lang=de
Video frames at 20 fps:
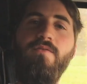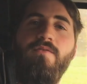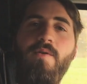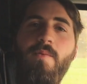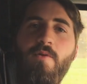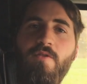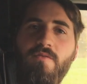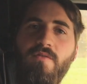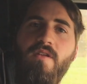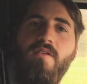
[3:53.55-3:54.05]

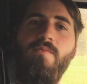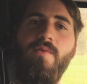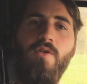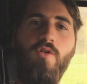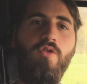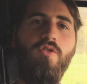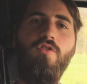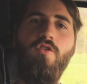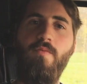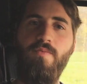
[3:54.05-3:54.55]
wir müssen jetzt mal
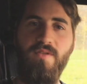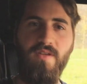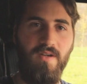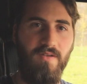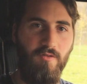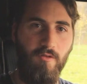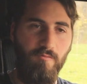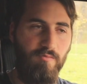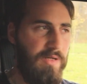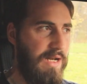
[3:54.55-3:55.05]
gucken, ob es
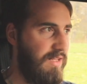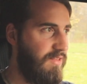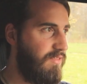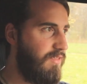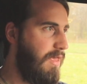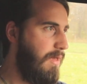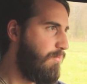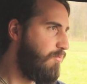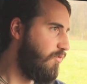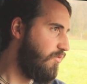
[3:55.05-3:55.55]
irgendwo einen
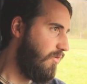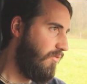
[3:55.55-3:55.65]
Platz gibt.